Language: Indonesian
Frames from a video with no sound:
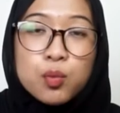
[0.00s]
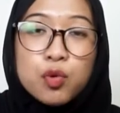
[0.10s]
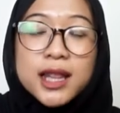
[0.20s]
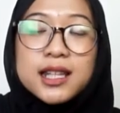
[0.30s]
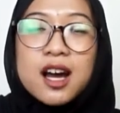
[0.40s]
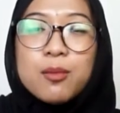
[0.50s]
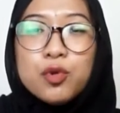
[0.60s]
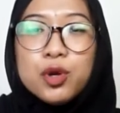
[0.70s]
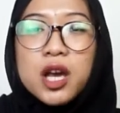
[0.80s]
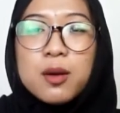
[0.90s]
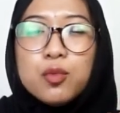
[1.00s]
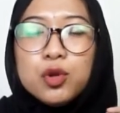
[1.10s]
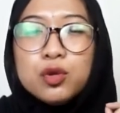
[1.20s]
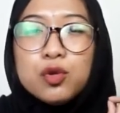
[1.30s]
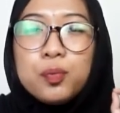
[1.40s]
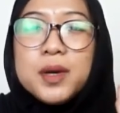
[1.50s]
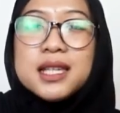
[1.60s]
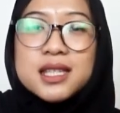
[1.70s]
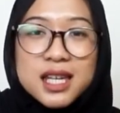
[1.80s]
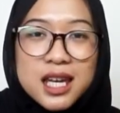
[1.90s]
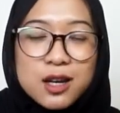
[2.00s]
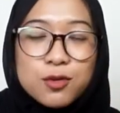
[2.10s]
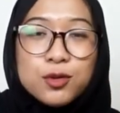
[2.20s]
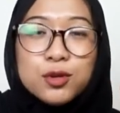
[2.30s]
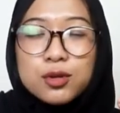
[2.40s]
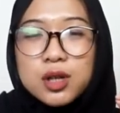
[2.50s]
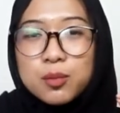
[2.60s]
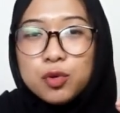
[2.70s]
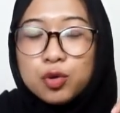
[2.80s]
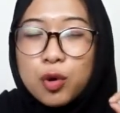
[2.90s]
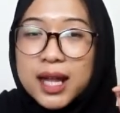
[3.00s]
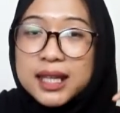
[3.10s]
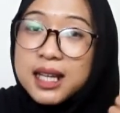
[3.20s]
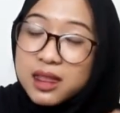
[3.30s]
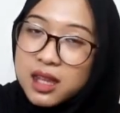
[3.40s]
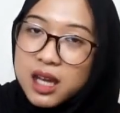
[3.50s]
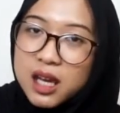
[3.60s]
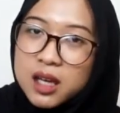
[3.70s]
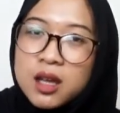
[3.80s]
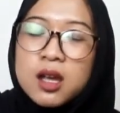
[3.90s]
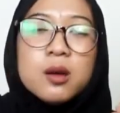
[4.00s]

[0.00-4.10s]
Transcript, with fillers: buat kamu yang butuh PC untuk kebutuhan ngetik,